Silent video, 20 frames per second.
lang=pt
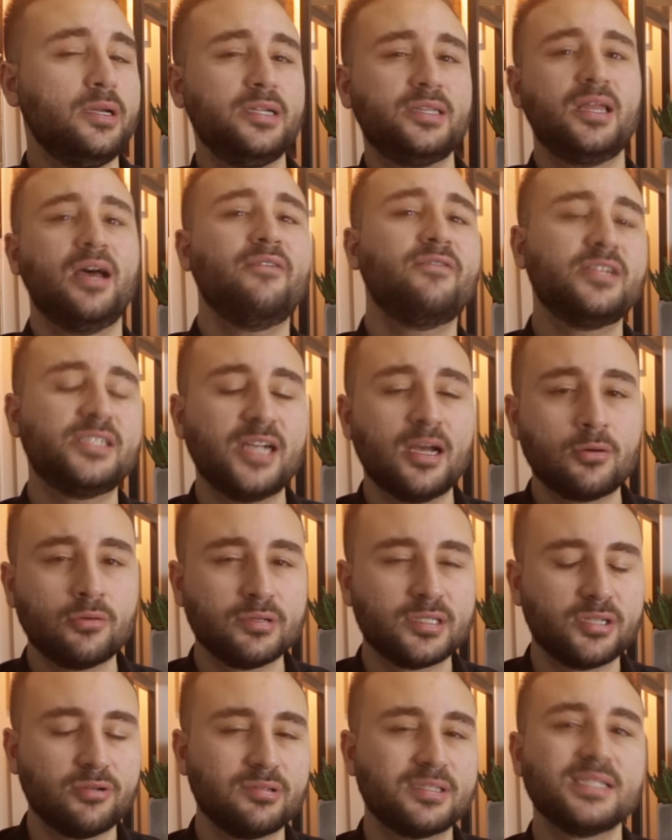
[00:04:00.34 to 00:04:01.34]
ele estava já com
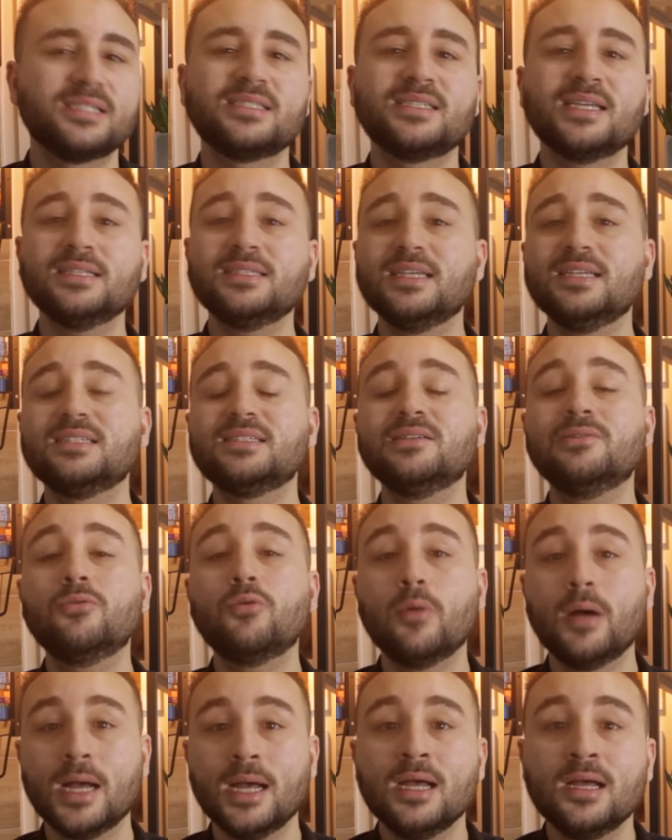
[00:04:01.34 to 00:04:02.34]
os seus
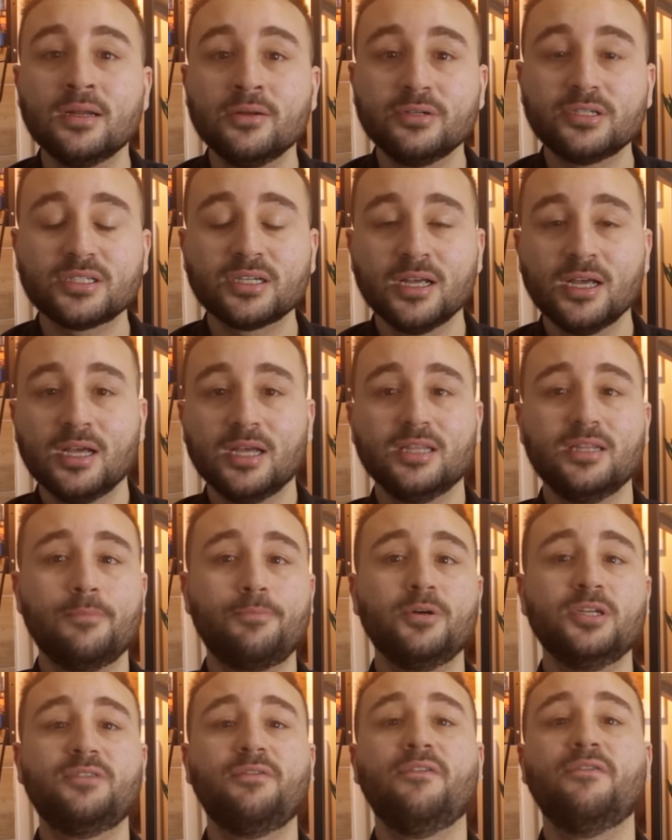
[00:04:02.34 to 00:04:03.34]
65 anos,
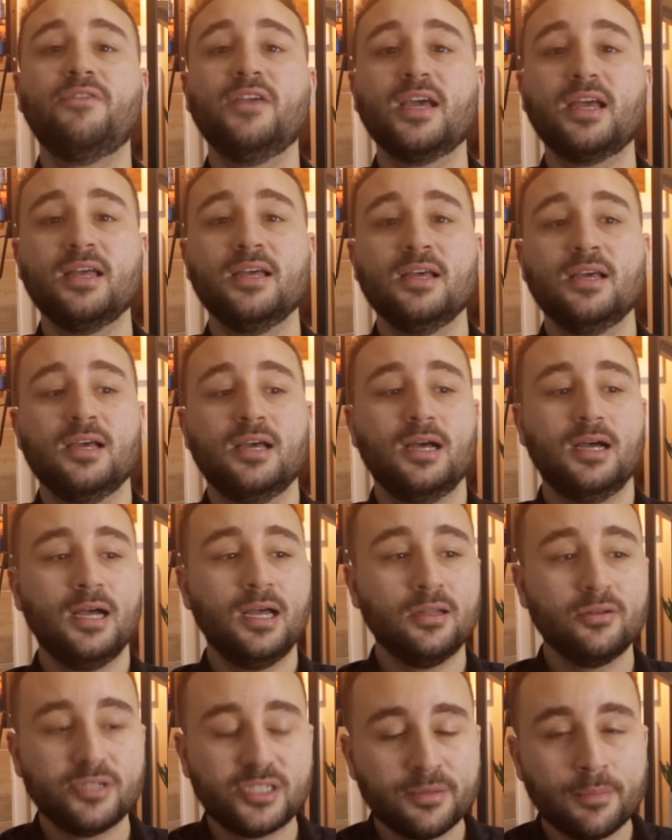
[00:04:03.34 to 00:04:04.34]
depois de viver
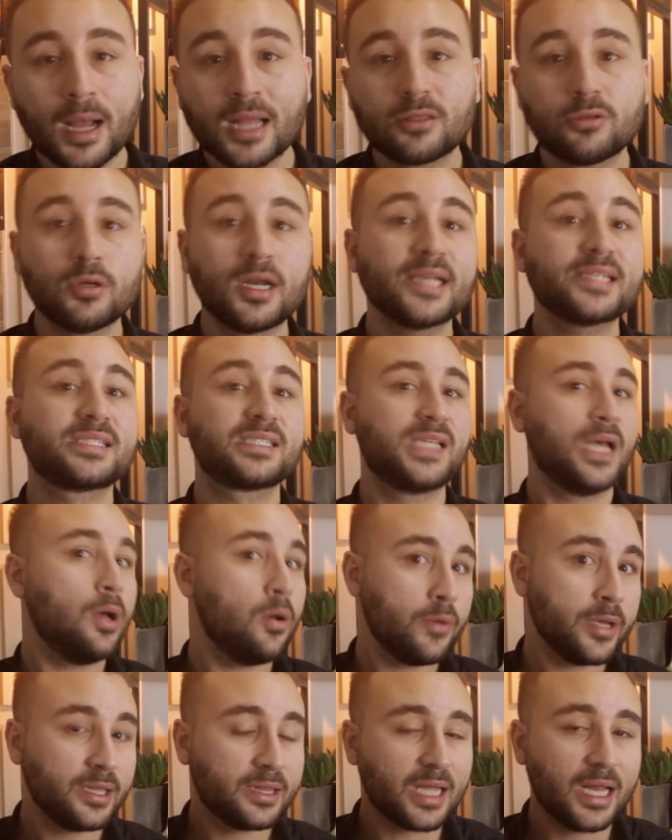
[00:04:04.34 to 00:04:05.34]
anos de
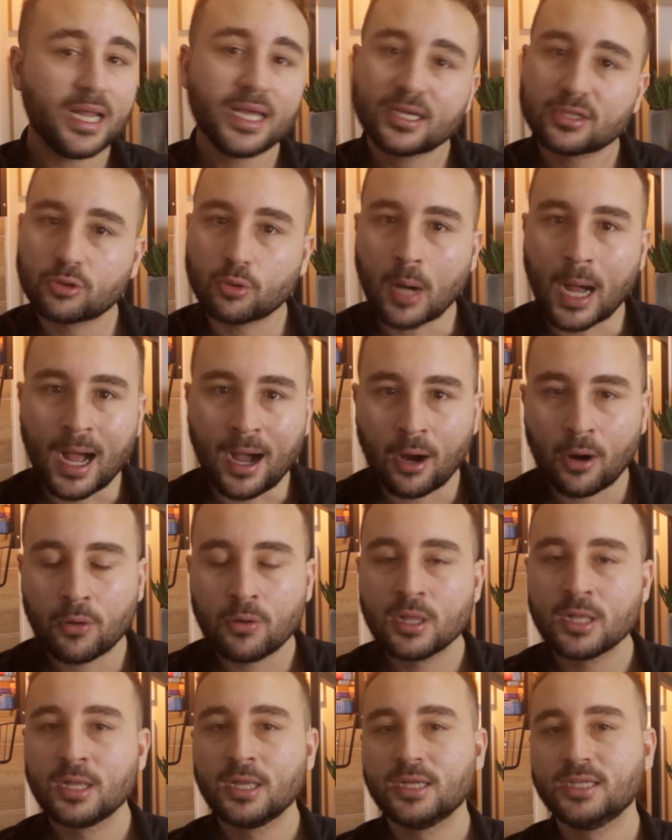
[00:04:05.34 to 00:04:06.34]
maturação intelectual,
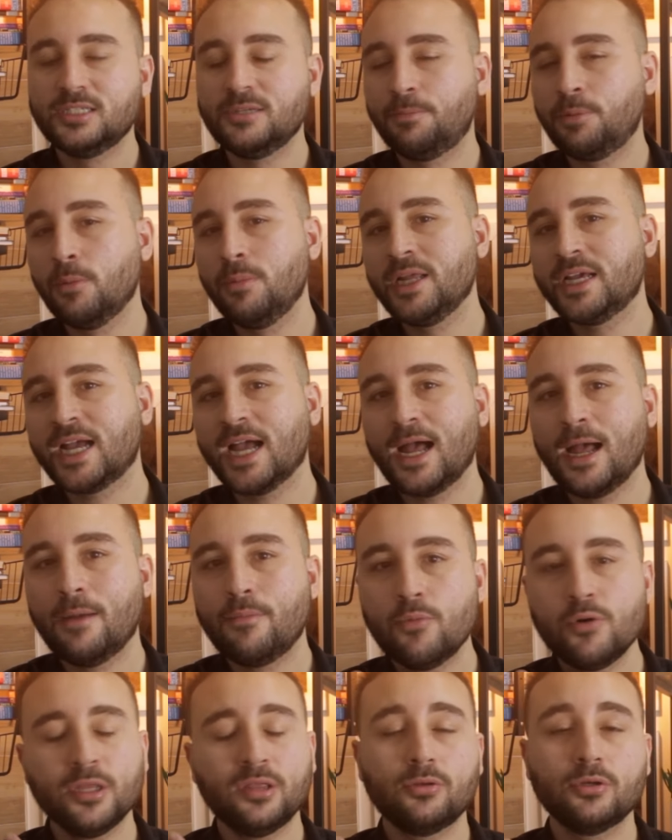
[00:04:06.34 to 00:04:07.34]
de publicar
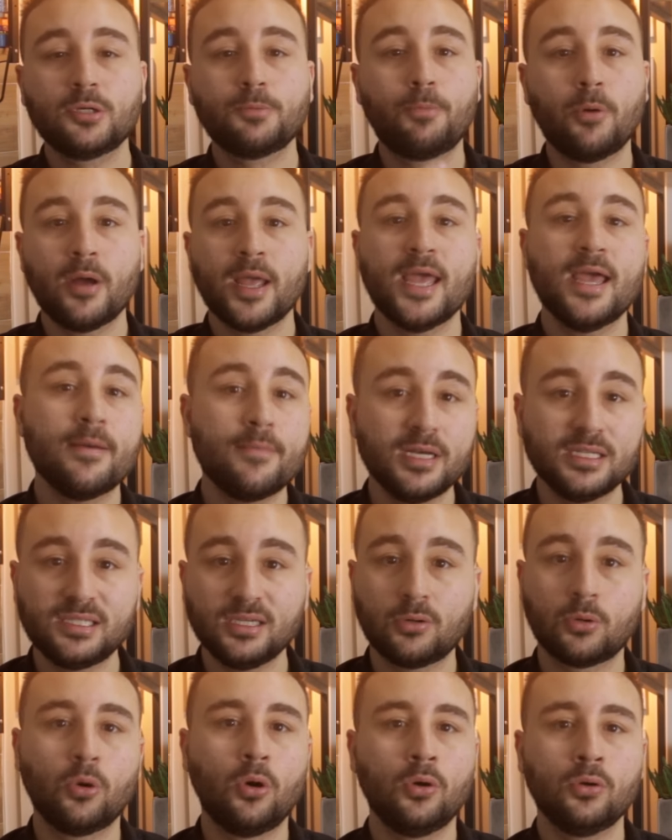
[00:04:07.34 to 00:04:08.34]
muitos poemas e
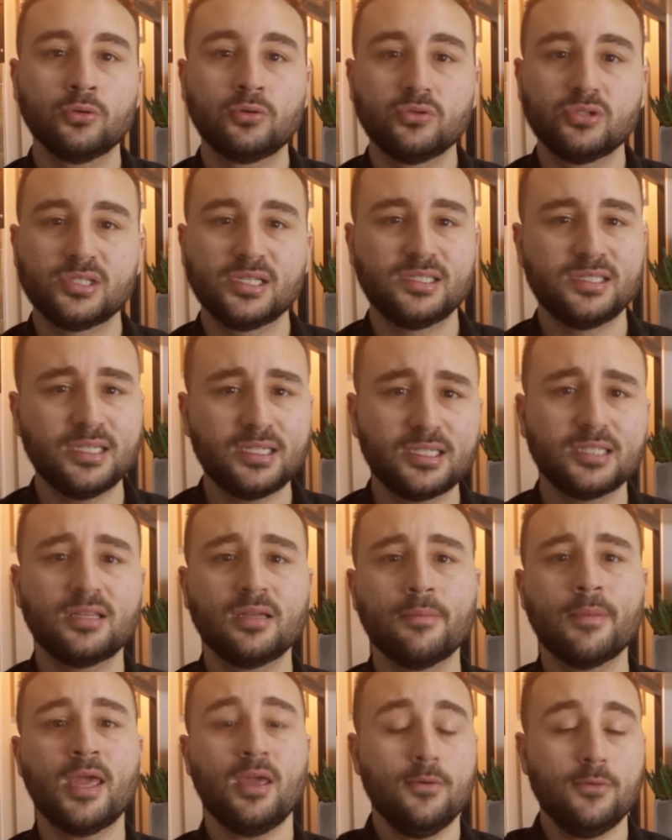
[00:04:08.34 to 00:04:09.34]
contos. Existe
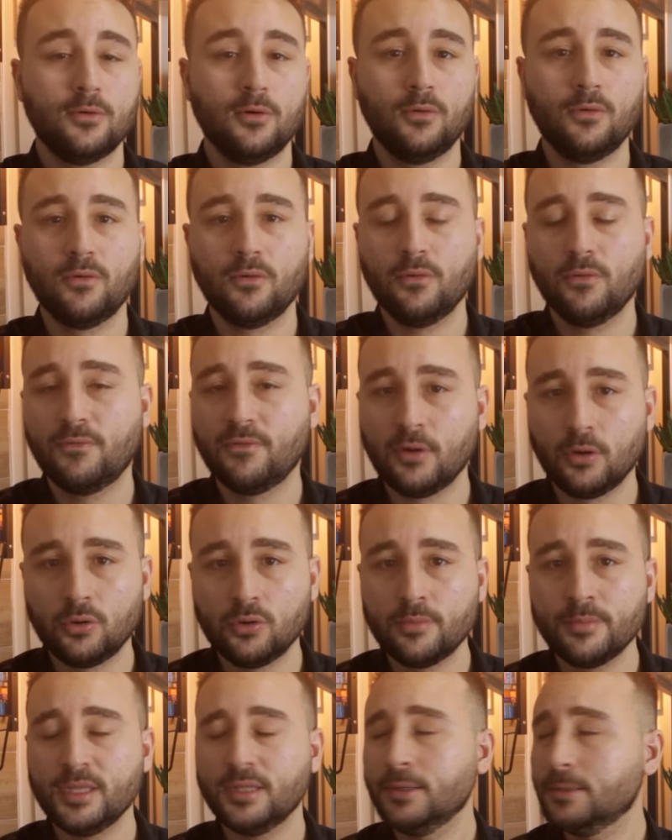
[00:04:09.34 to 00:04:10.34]
também o, o
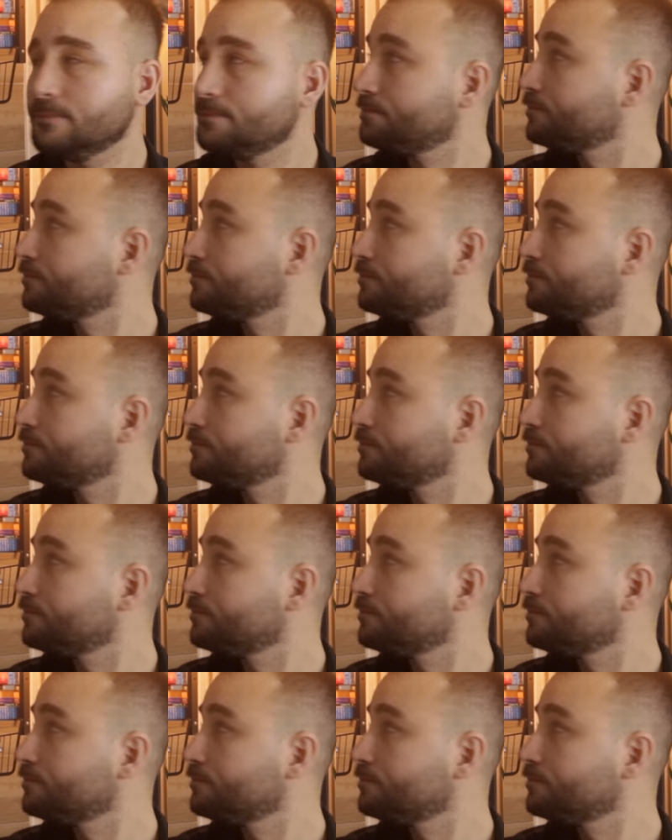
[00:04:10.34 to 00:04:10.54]
volume